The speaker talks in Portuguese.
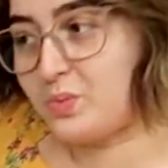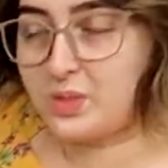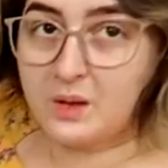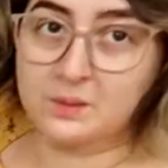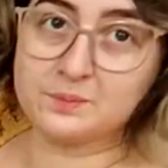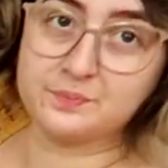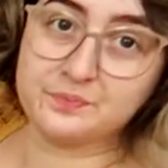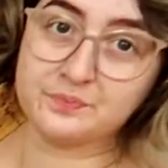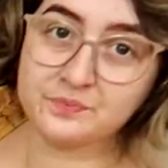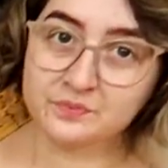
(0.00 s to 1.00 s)
Mas ela é
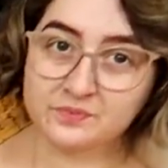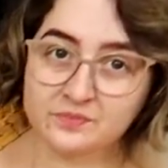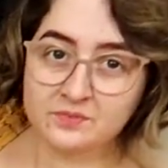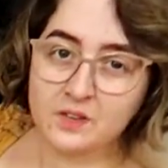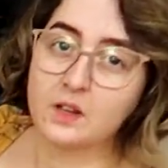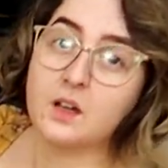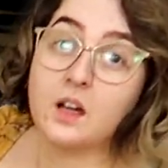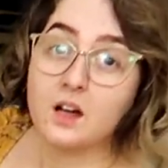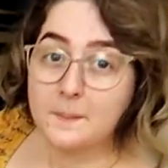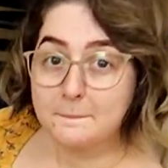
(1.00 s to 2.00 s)
bem fácil de
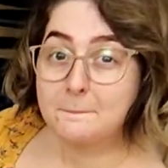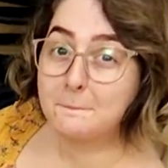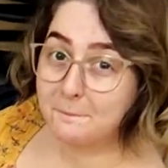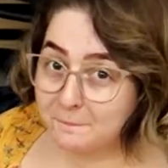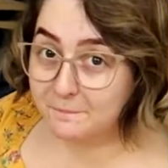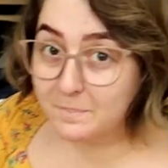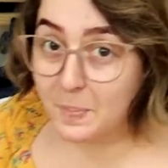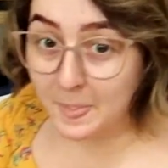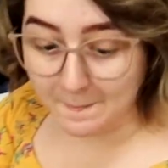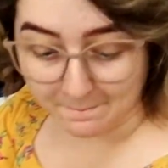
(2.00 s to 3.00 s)
montar ela tem
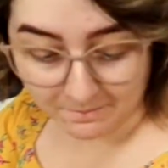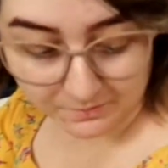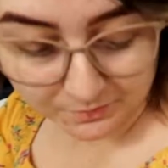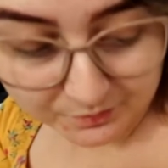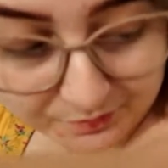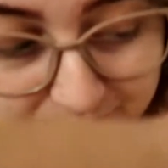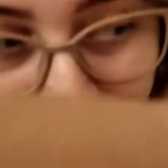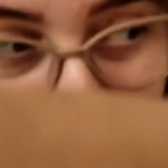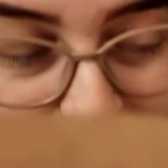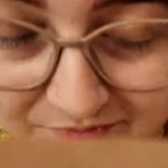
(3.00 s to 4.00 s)
esse, esse
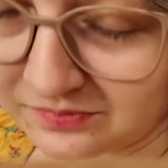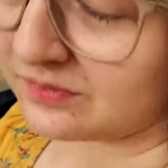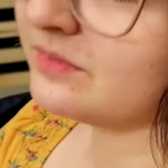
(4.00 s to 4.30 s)
suporte aqui